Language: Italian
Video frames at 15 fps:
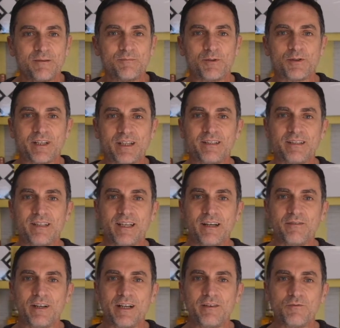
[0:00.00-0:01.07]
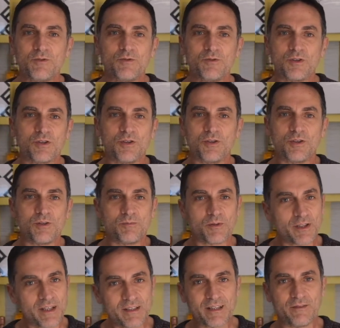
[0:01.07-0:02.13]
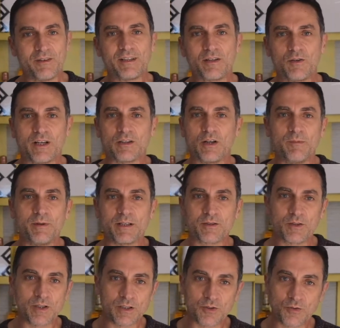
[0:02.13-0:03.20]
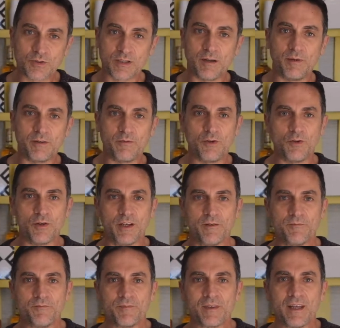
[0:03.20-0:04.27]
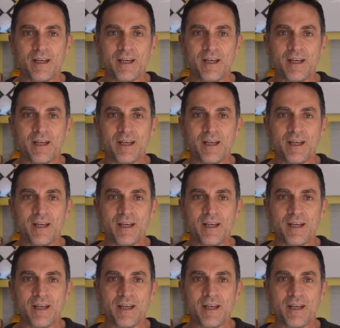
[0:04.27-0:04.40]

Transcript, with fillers: potresti aver avuto, potresti aver trovato la persona giusta per voi